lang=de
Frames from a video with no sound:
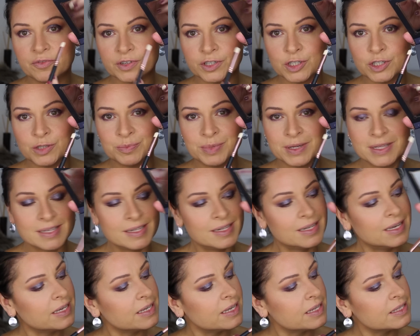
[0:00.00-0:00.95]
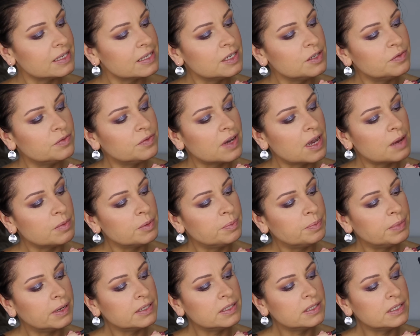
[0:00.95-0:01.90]
frischen Pinsel gehe ich jetzt in die Farbe
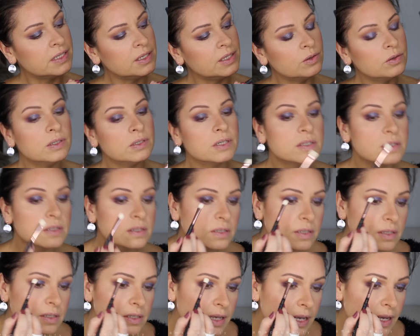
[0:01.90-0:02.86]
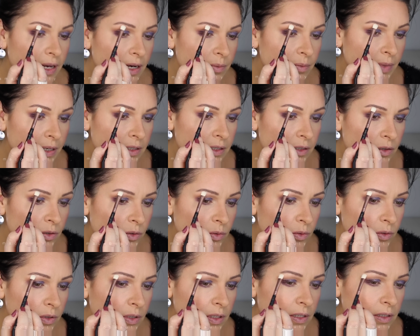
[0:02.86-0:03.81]
Pantheon, das ist dieser helle matte
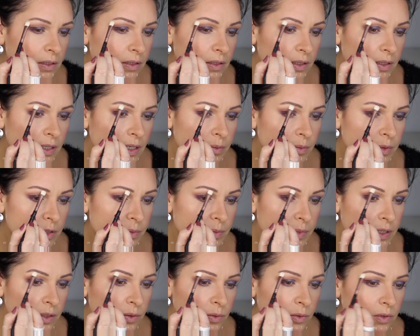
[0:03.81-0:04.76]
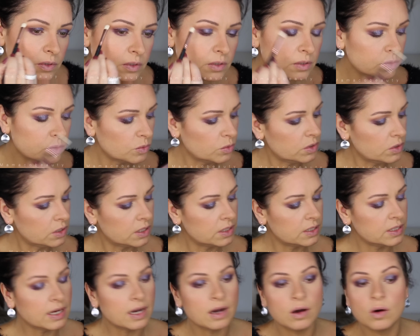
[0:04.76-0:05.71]
Ton, den gebe ich mir hier unten unter
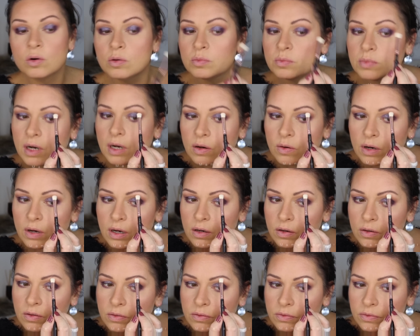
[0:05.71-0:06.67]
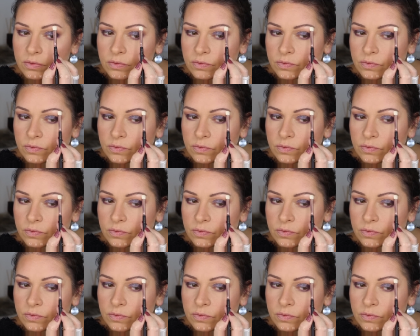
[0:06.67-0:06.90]
die Augenbraue auf